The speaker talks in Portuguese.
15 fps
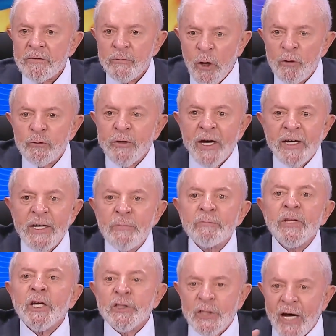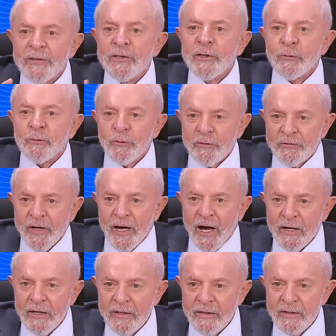nós não queremos deixar de
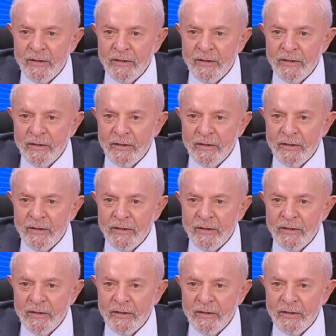negociar.